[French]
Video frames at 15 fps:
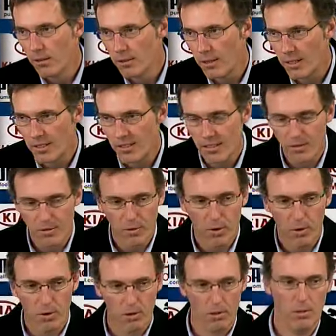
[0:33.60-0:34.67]
dans les
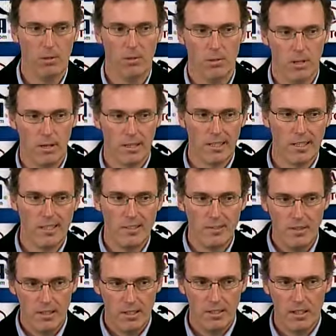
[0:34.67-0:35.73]
efforts, dans
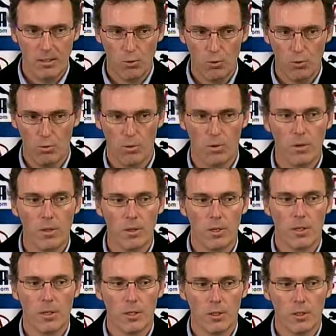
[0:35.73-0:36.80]
l'agressivité, dans tout.
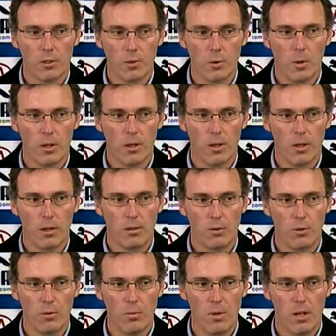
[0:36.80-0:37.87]
Je crois qu'en
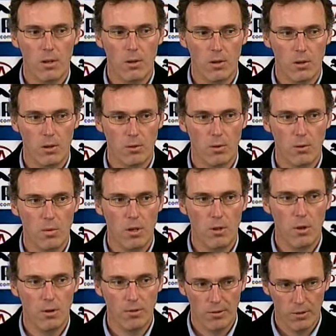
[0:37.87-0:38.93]

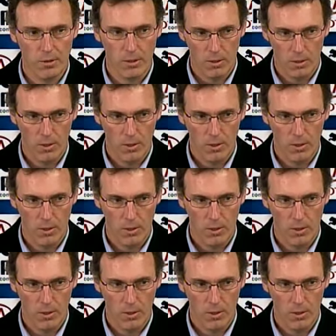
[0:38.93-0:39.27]
2009, euh, euh,